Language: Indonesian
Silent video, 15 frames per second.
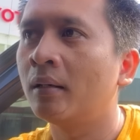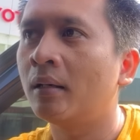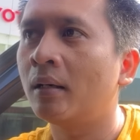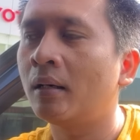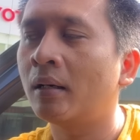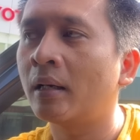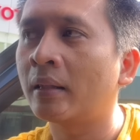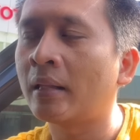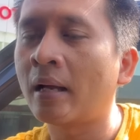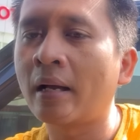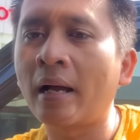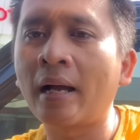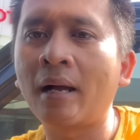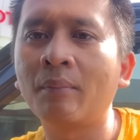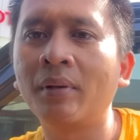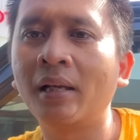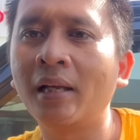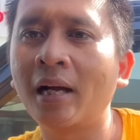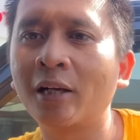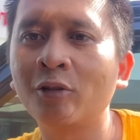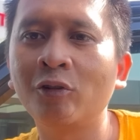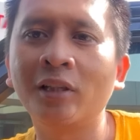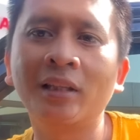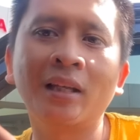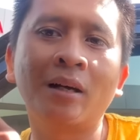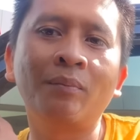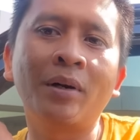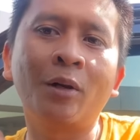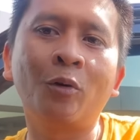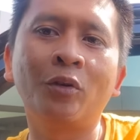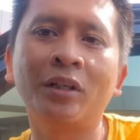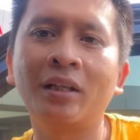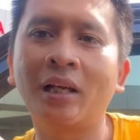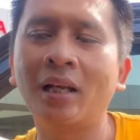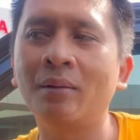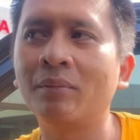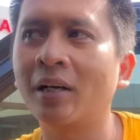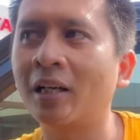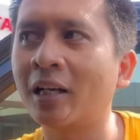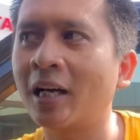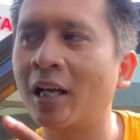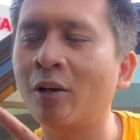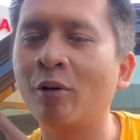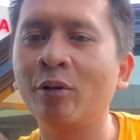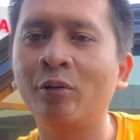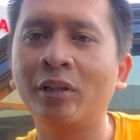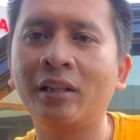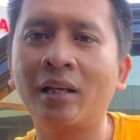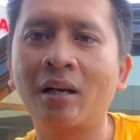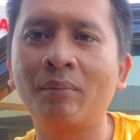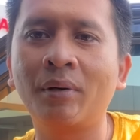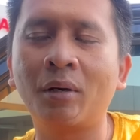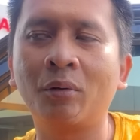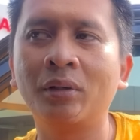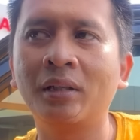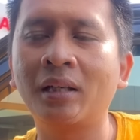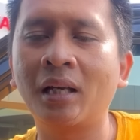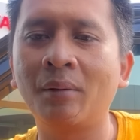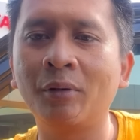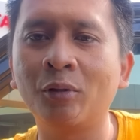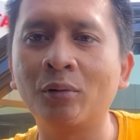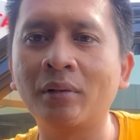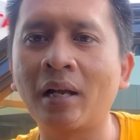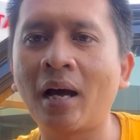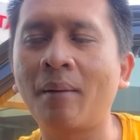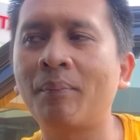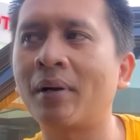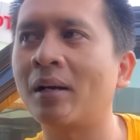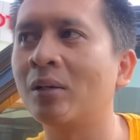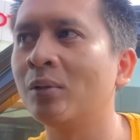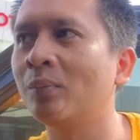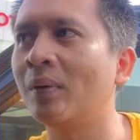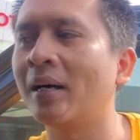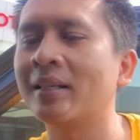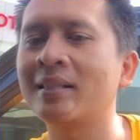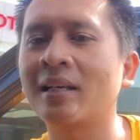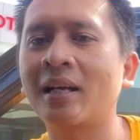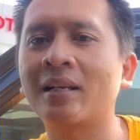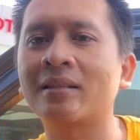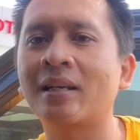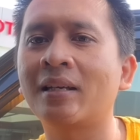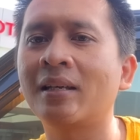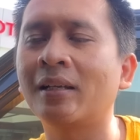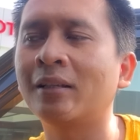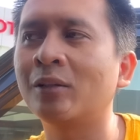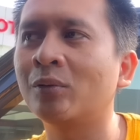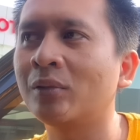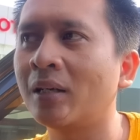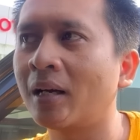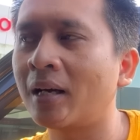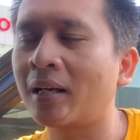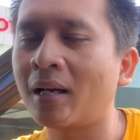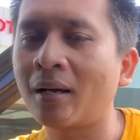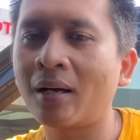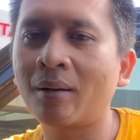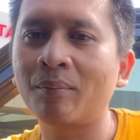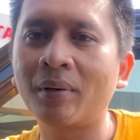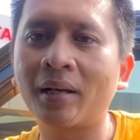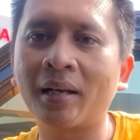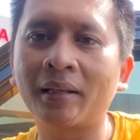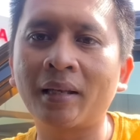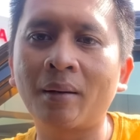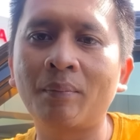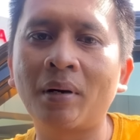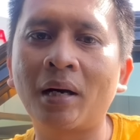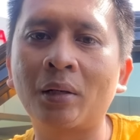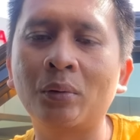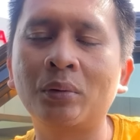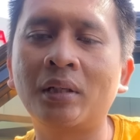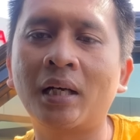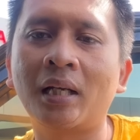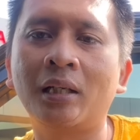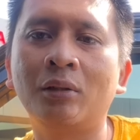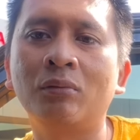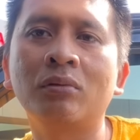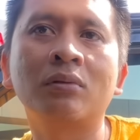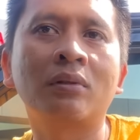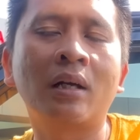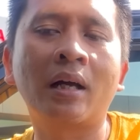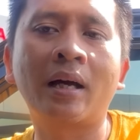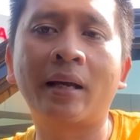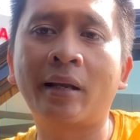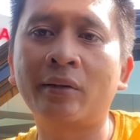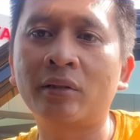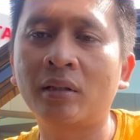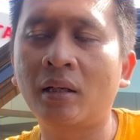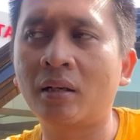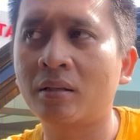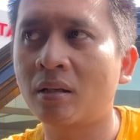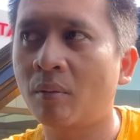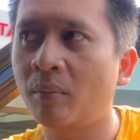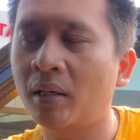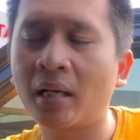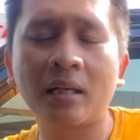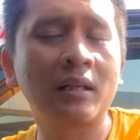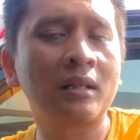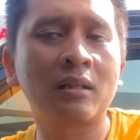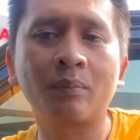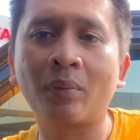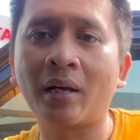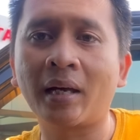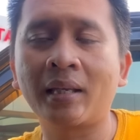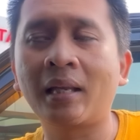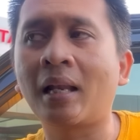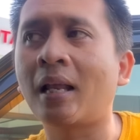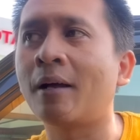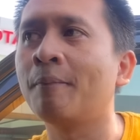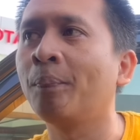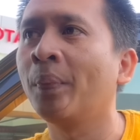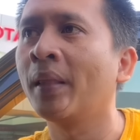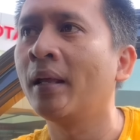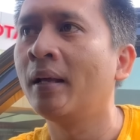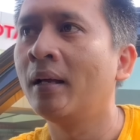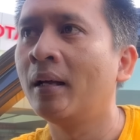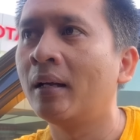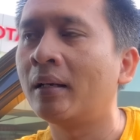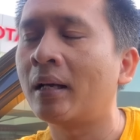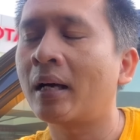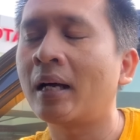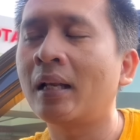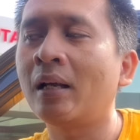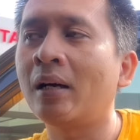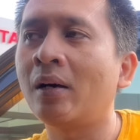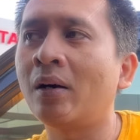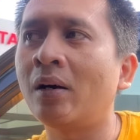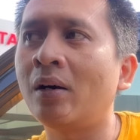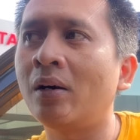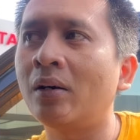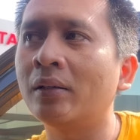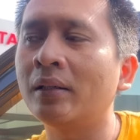Uh, kita nggak ngambil yang unit yang baru di dalam karena kalau unit yang baru di dalam itu nggak perlu pengecekan saya tentunya karena barangnya baru dan itu sudah garansi ada jaminan dan sebagainya lah. Nah kalau